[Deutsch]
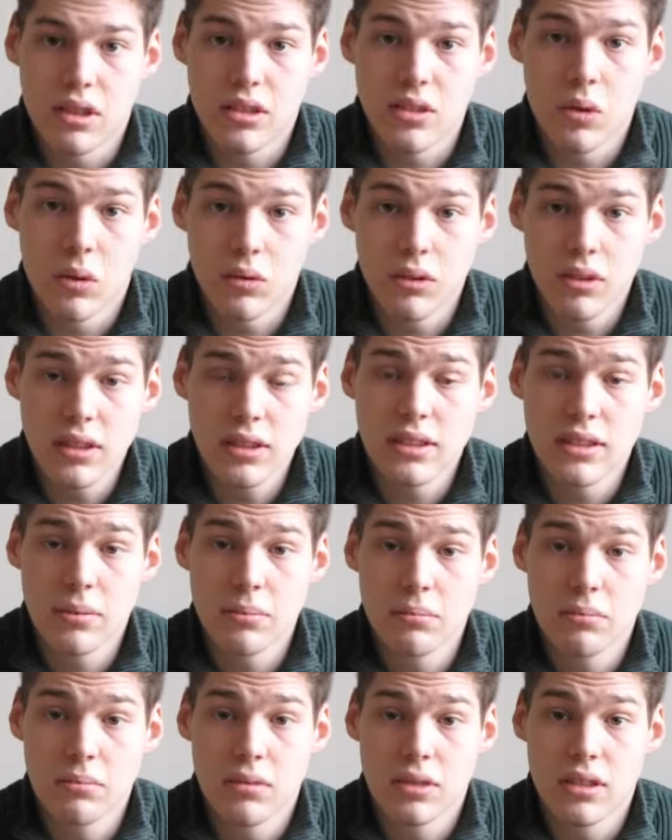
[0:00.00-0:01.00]
der Sonders,
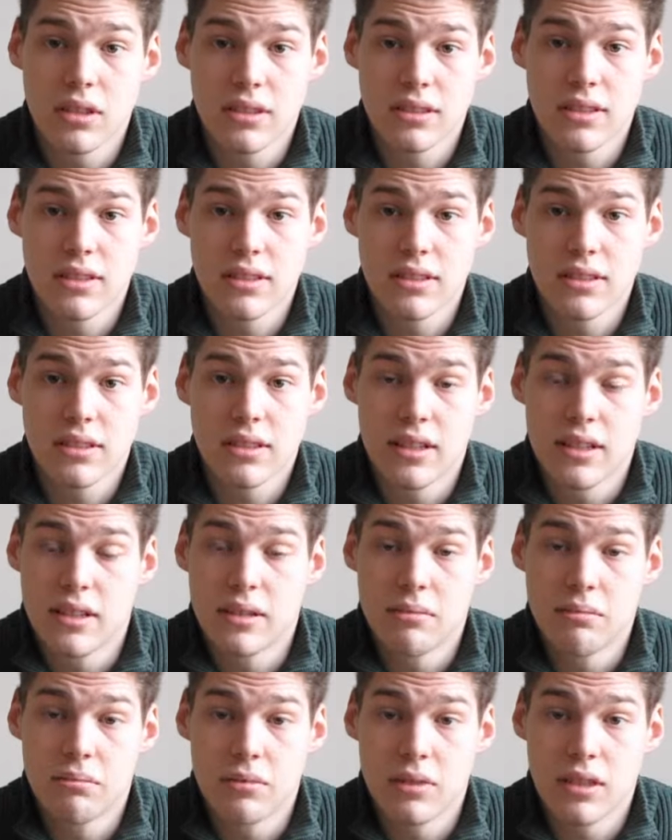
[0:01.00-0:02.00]
dem, das ist
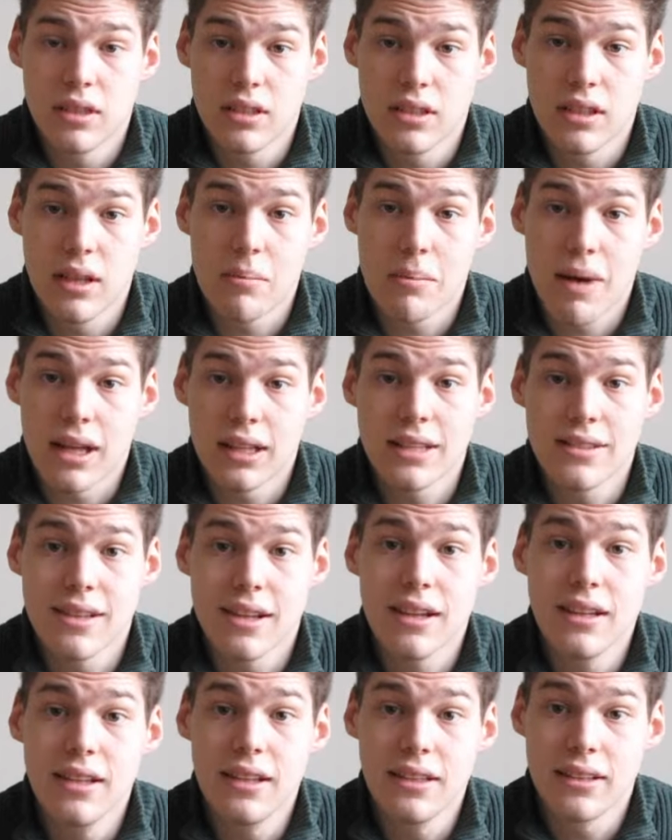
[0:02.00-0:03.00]
der, der Mann, der
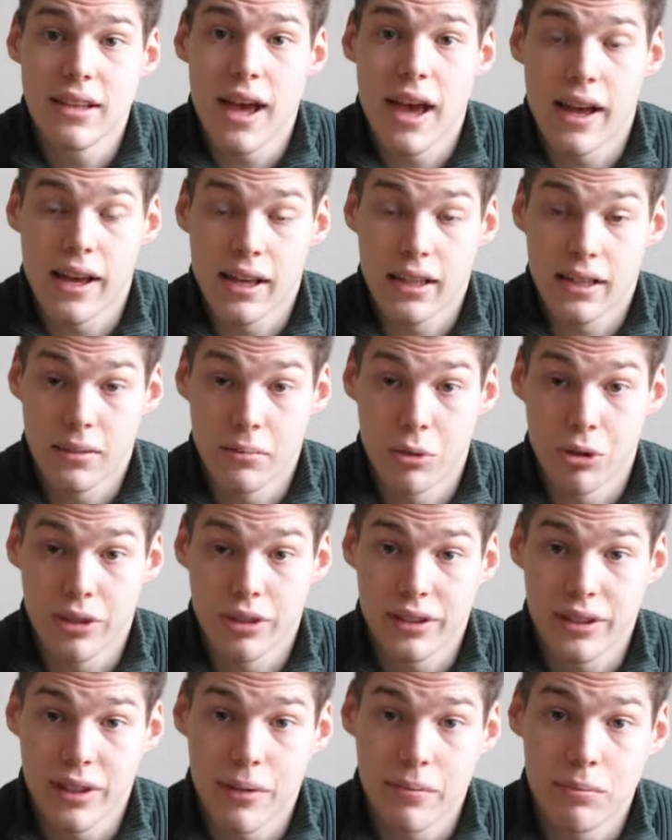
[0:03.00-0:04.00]
seine Nichte heiraten
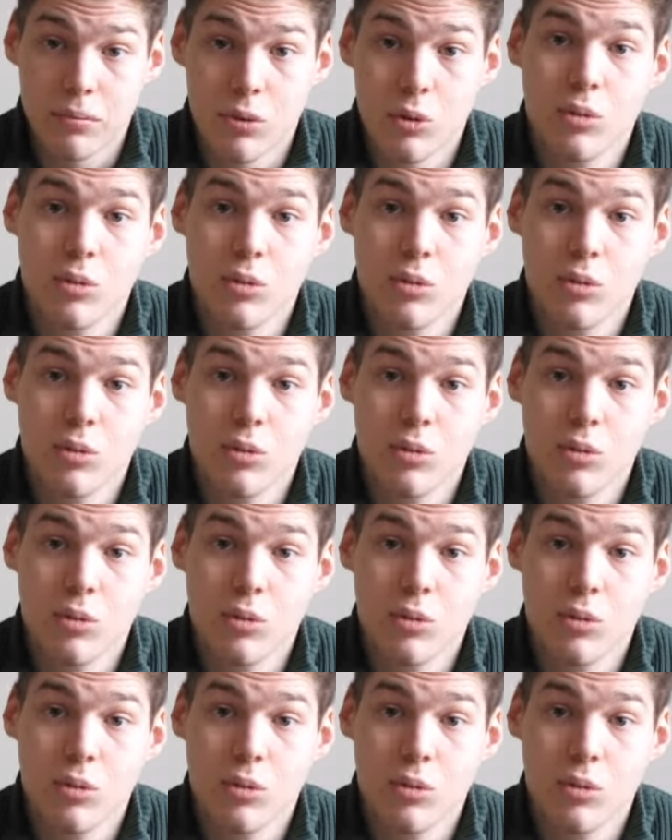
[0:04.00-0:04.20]
möchte.